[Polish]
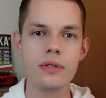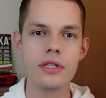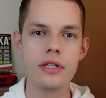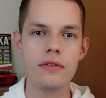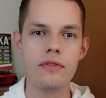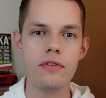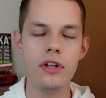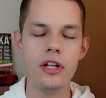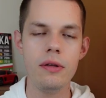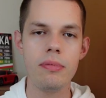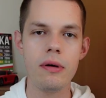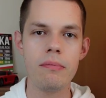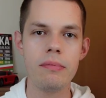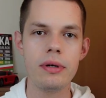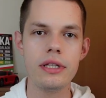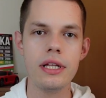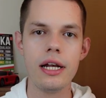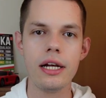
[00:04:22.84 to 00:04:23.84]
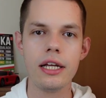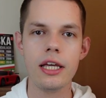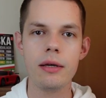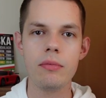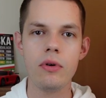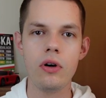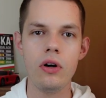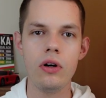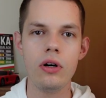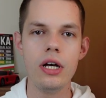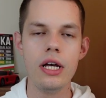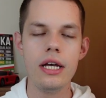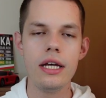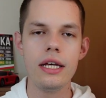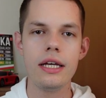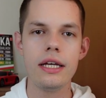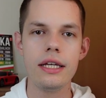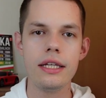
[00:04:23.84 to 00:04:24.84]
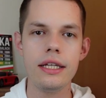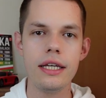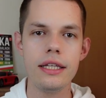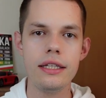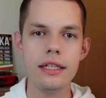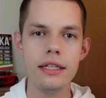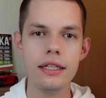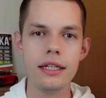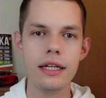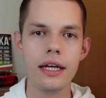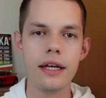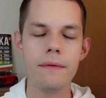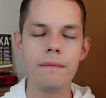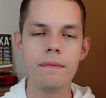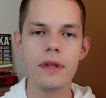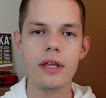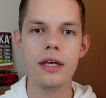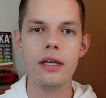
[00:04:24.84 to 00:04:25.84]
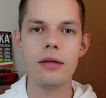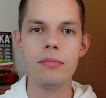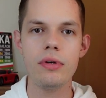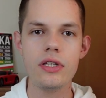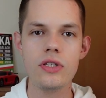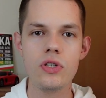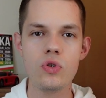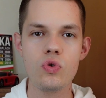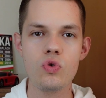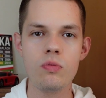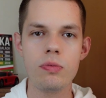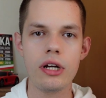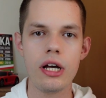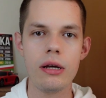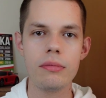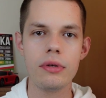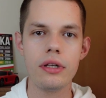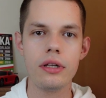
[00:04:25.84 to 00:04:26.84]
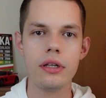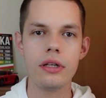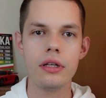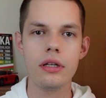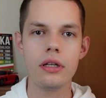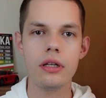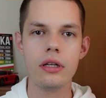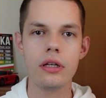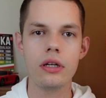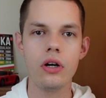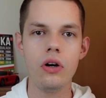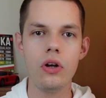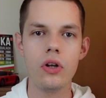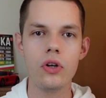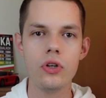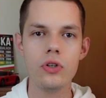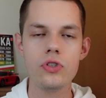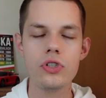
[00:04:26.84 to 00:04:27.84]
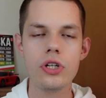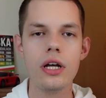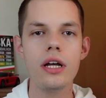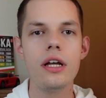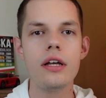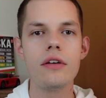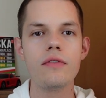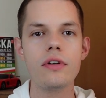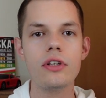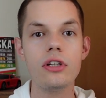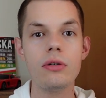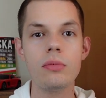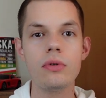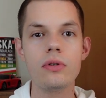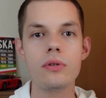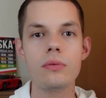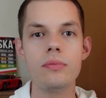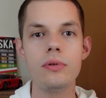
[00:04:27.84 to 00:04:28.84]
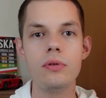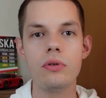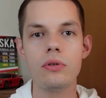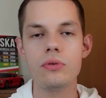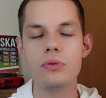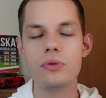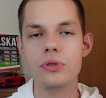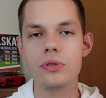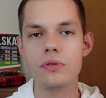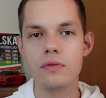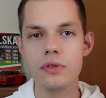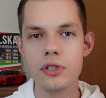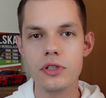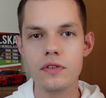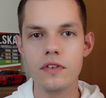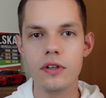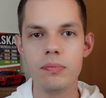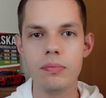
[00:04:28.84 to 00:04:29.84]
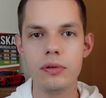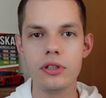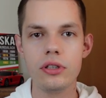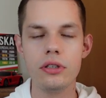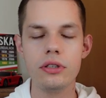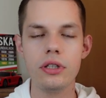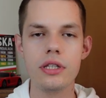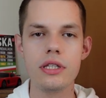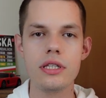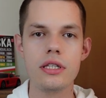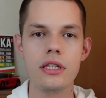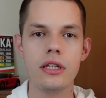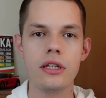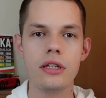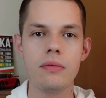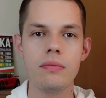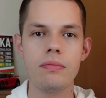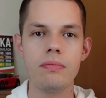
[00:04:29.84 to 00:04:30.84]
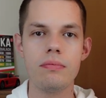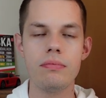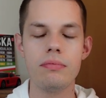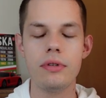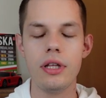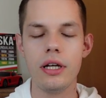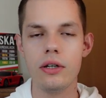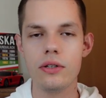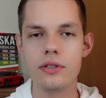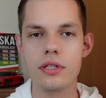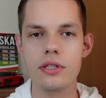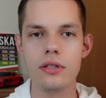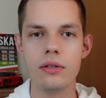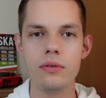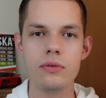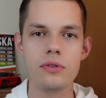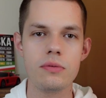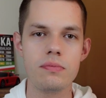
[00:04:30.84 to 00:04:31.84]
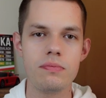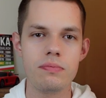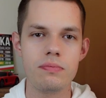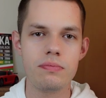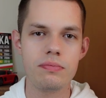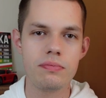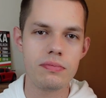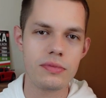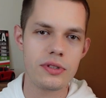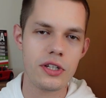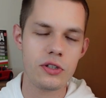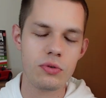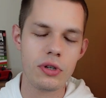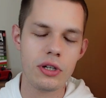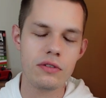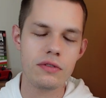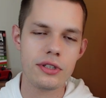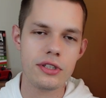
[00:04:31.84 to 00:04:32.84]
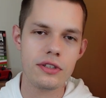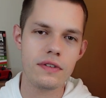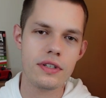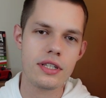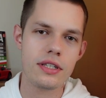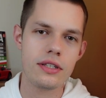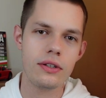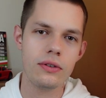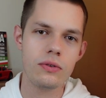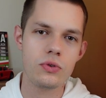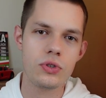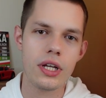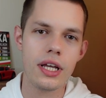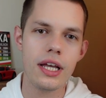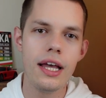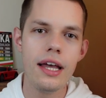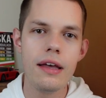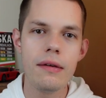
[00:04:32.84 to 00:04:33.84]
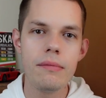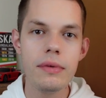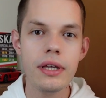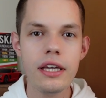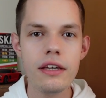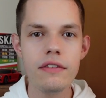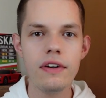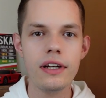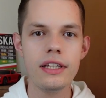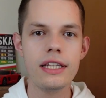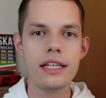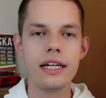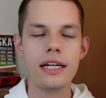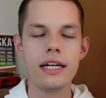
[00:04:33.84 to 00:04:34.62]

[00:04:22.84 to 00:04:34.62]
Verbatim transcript: z Filipem Bednarkiem o e, jedynkę między słupkami kolejorza. Wiadomo było już właściwie pod koniec e, tego sezonu, czy zeszłego właściwie sezonu, że Miki van